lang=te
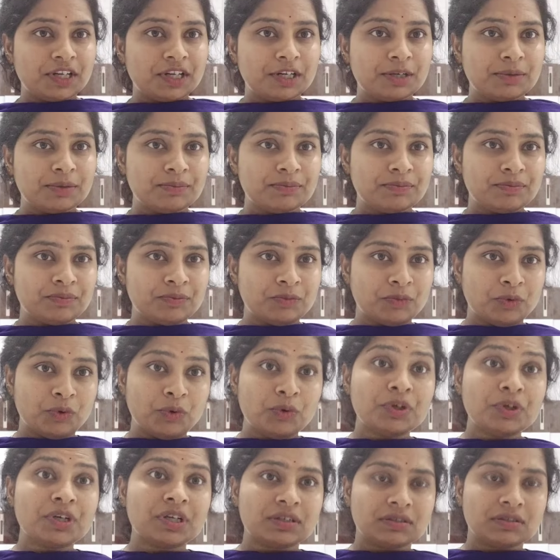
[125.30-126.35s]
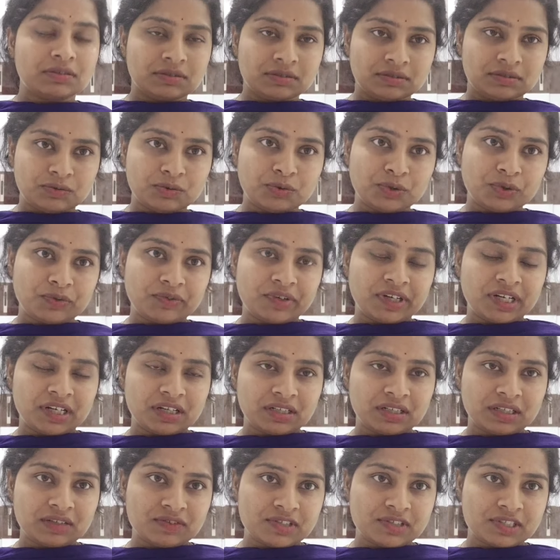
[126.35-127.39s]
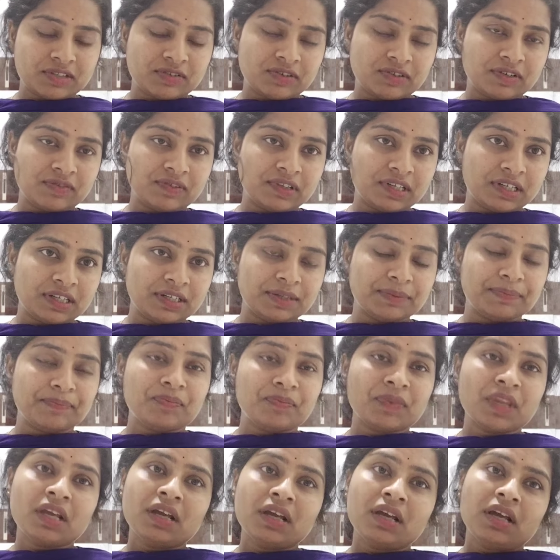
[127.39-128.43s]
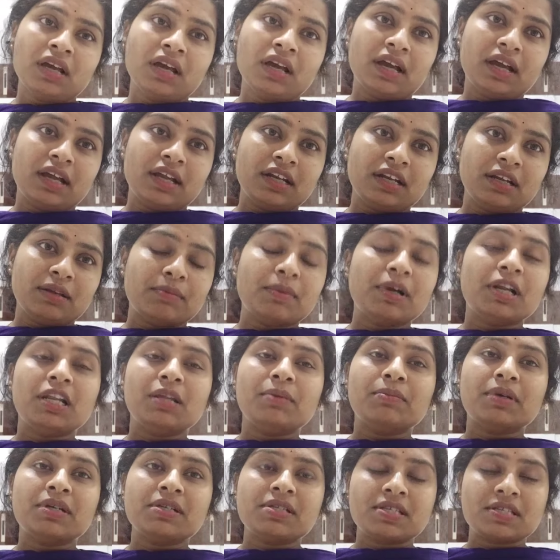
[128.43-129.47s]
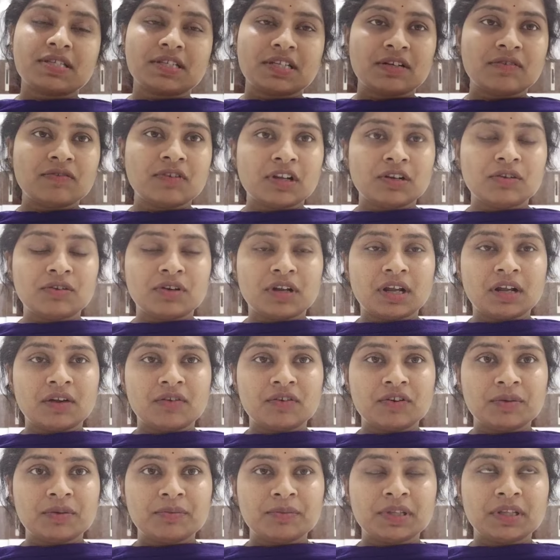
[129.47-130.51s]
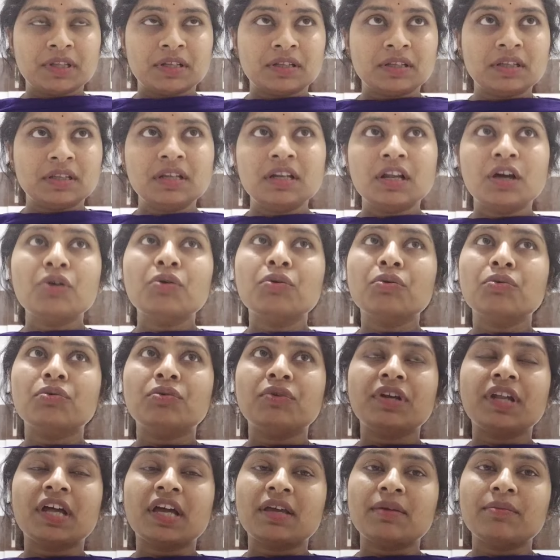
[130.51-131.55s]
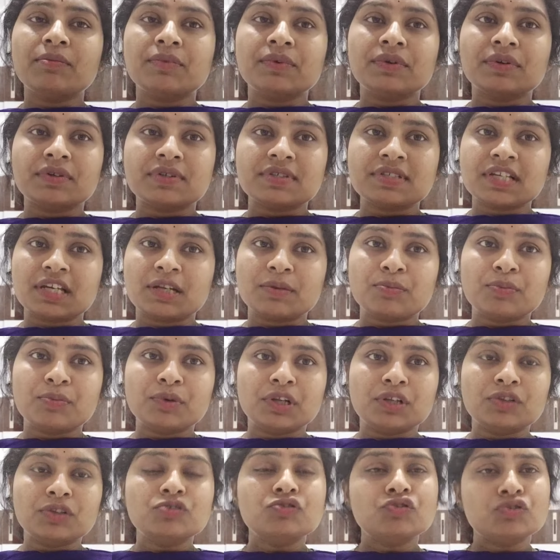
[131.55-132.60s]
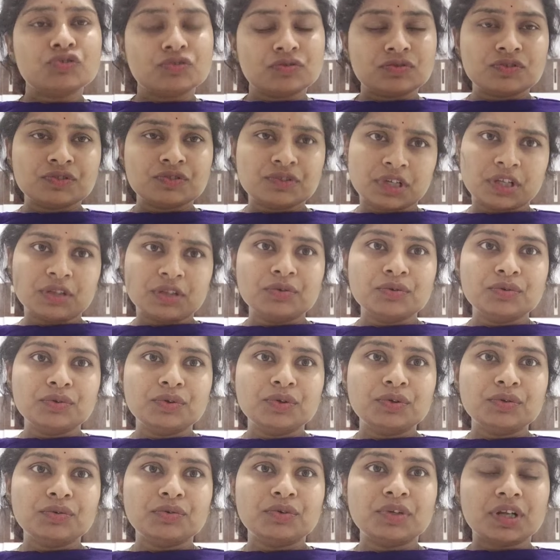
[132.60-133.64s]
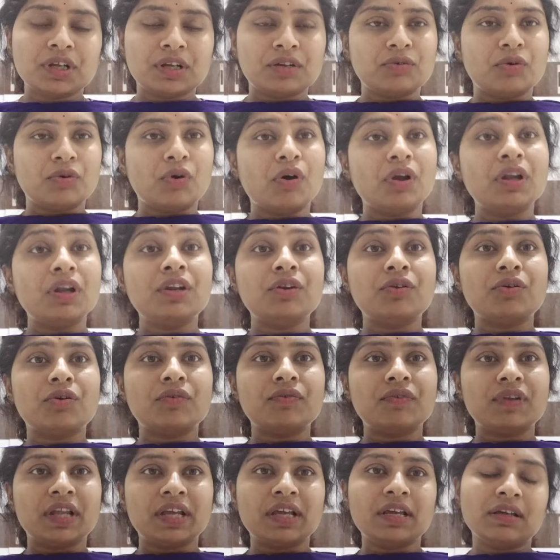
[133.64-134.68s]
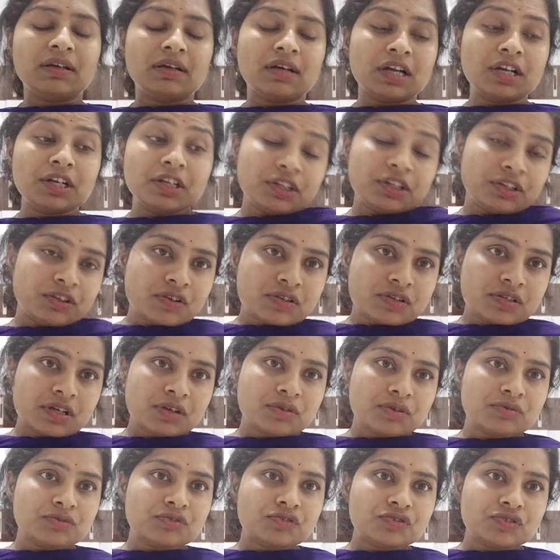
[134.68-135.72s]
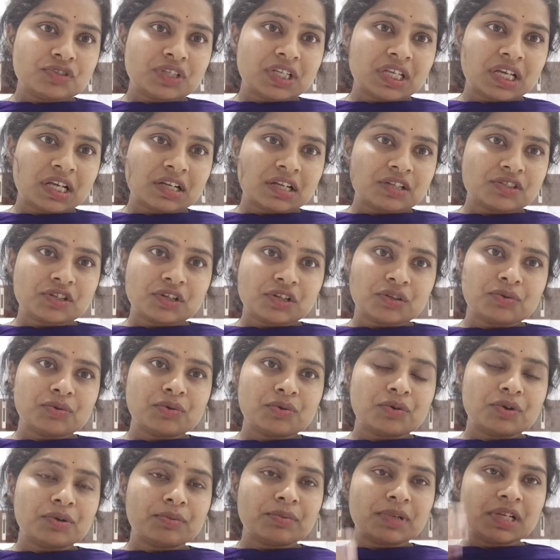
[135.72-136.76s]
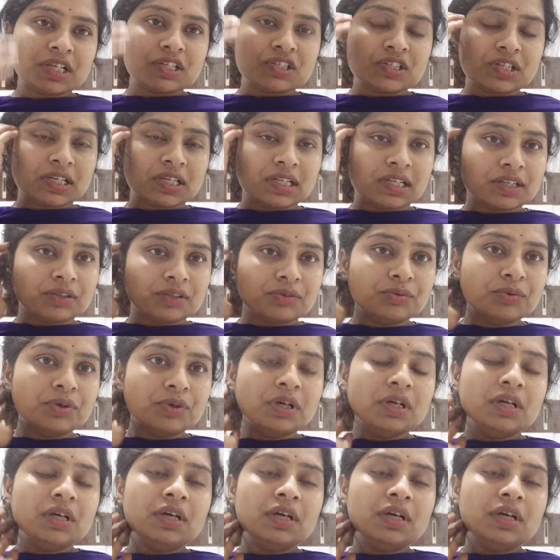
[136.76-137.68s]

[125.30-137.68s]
వెళ్ళడం ఓట్ uh, ఓట్ వేయడానికి విజయవాడ వెళ్ళడం అండ్ మళ్ళీ మా సిస్టర్ వాళ్ళు రావడం ఇదంతా నాకు టైం uh, సరిపోలేదు చదువుకుంటూ ఉన్నాను ఆన్ అండ్ ఆఫ్ లైక్ కంటిన్యూస్గా కూర్చుని అలా చదువుకోవడం అలా చేయలేదు